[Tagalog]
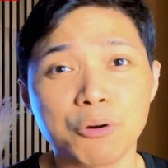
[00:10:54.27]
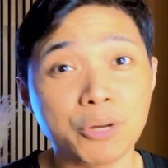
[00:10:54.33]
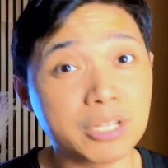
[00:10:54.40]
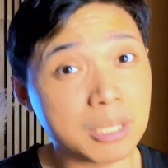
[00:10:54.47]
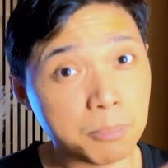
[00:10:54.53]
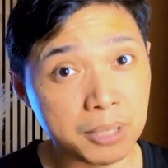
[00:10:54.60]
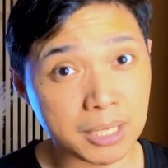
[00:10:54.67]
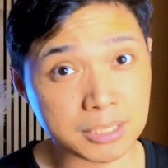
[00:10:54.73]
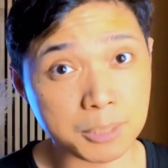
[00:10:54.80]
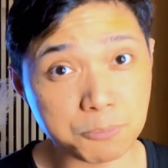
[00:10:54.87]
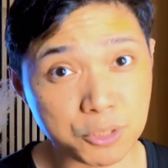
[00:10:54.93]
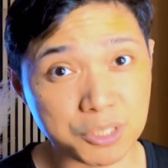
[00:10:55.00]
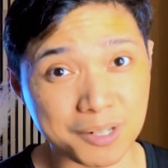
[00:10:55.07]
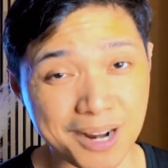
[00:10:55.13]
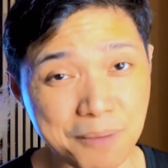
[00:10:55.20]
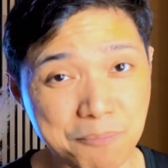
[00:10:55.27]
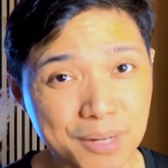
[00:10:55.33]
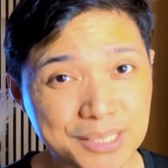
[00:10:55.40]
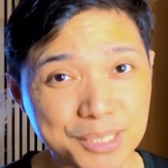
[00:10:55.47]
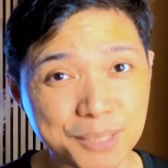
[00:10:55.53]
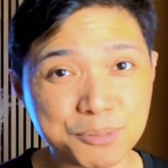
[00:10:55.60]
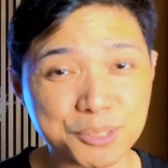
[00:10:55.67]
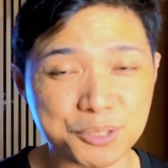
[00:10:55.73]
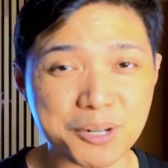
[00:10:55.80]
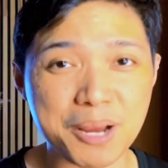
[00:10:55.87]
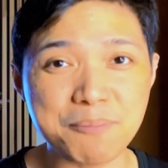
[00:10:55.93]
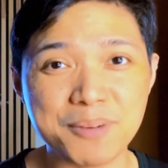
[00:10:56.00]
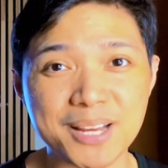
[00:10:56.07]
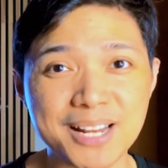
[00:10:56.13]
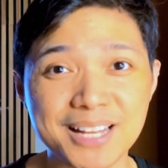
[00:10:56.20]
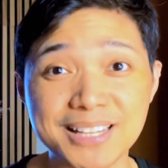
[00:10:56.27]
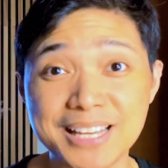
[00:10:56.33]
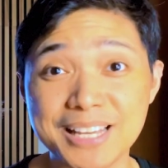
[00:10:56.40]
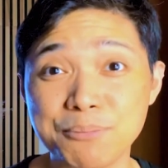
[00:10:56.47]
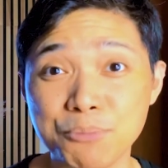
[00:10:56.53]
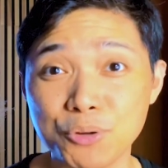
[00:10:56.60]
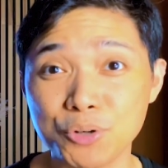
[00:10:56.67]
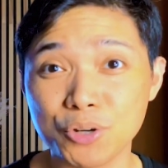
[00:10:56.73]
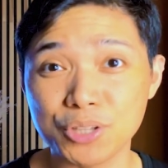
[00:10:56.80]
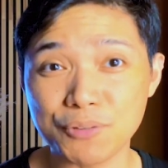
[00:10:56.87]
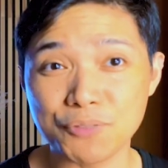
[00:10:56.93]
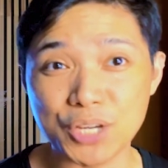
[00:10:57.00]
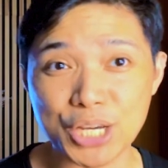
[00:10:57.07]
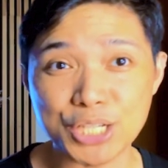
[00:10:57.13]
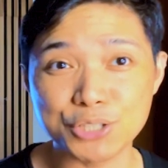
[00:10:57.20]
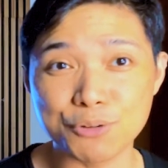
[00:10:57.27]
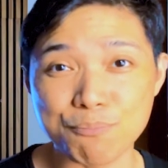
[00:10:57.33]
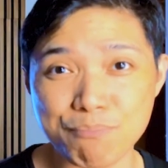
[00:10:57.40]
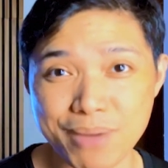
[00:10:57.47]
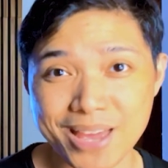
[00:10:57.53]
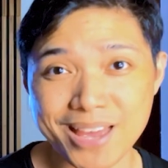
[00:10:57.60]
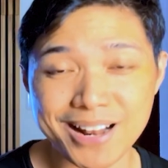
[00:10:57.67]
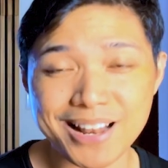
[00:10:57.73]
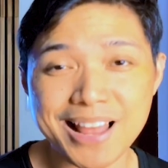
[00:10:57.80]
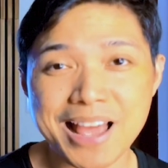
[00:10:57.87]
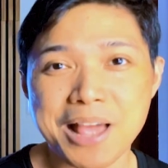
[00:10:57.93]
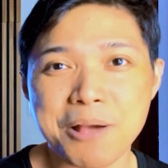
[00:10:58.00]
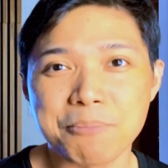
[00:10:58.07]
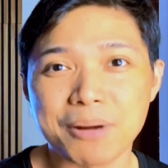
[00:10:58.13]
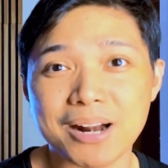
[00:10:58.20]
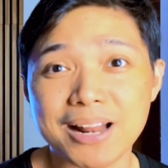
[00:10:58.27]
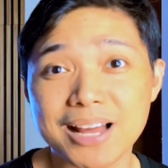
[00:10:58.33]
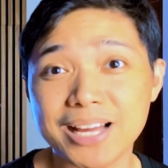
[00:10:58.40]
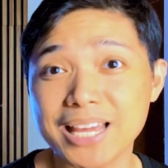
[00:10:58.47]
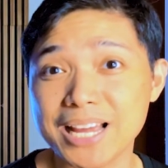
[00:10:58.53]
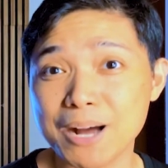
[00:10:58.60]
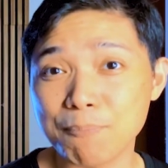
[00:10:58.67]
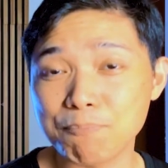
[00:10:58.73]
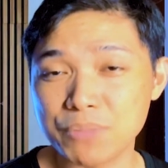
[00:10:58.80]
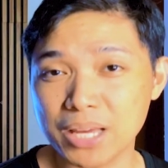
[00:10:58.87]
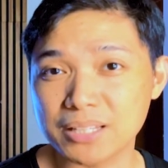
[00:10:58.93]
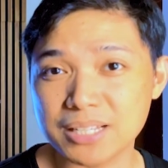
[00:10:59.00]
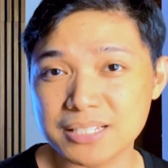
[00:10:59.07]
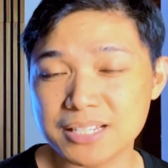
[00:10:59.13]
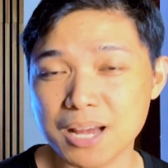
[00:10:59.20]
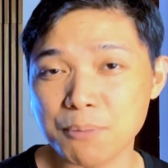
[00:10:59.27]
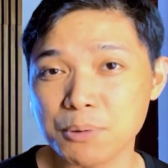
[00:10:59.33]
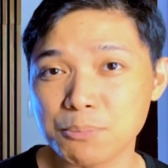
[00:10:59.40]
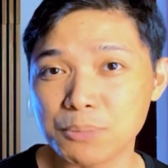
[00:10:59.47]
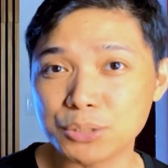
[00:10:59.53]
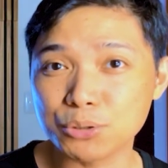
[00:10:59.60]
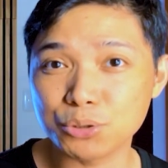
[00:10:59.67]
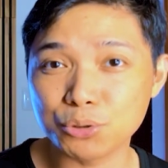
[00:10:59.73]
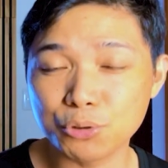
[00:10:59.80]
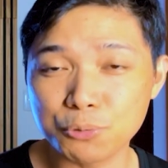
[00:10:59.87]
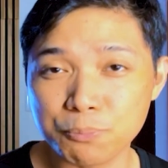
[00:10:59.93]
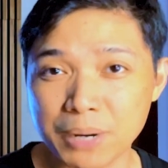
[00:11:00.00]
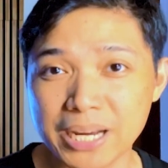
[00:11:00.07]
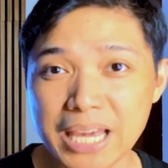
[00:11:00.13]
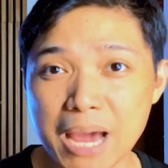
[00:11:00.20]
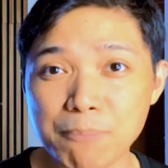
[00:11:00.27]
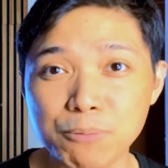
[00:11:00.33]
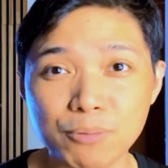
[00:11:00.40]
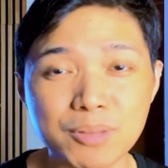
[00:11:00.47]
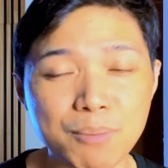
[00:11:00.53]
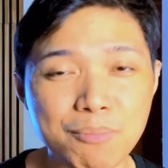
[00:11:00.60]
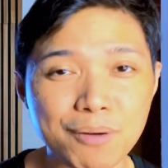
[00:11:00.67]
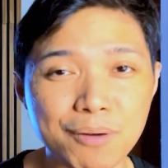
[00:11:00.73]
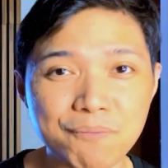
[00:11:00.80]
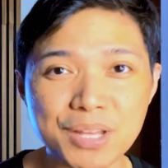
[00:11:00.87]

Kung hindi ka pa nakasubscribe, mag-subscribe ka na at hit me yung notification bell para lagi kang updated sa aming mga susunod pang i-upload ng mga